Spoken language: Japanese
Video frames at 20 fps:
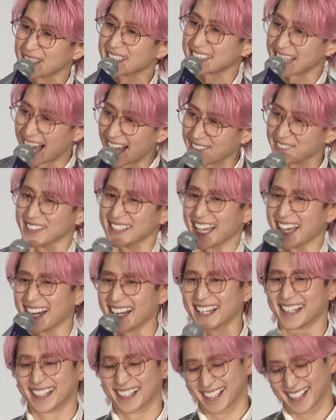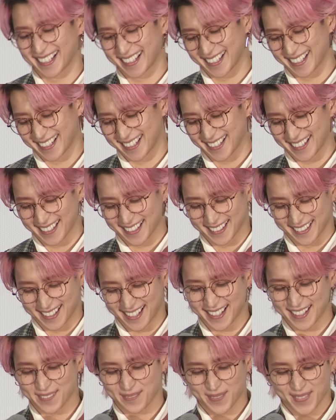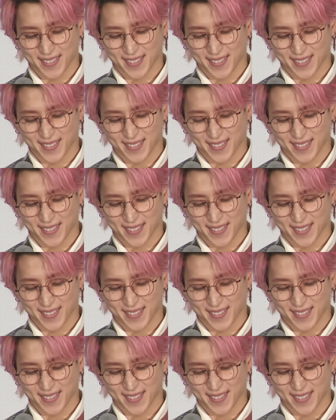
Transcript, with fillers: 来たみたいなね